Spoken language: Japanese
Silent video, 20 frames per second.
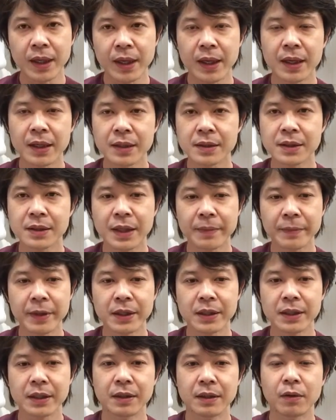減らすため
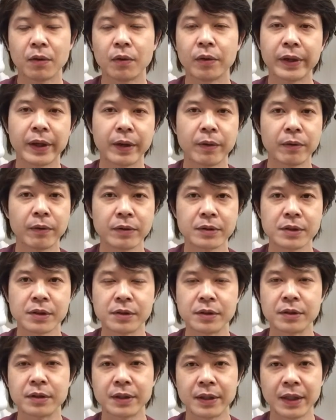に骨を
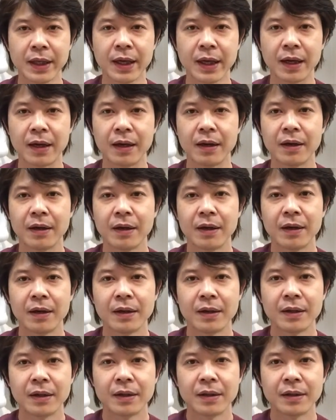作って
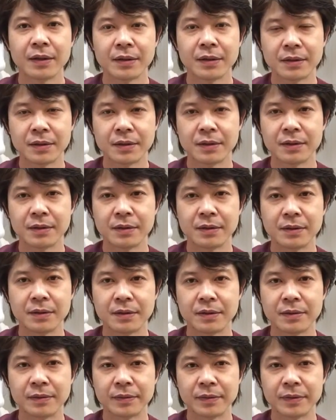う
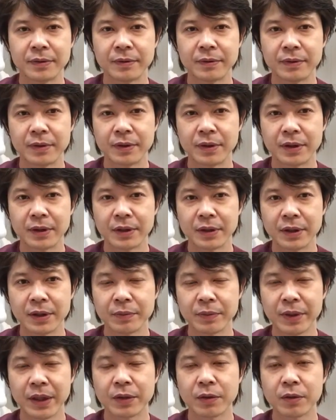ん
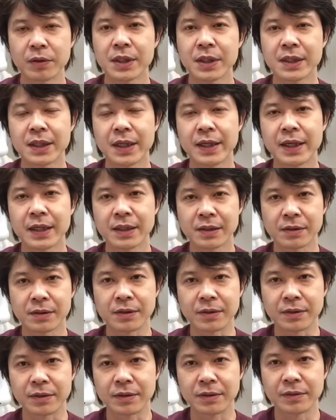インプラントを支えやすく
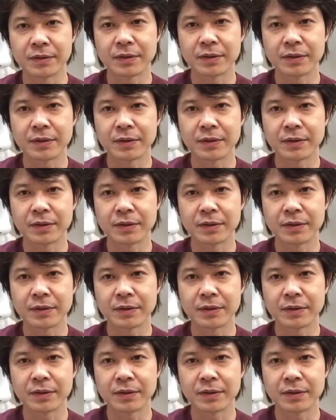する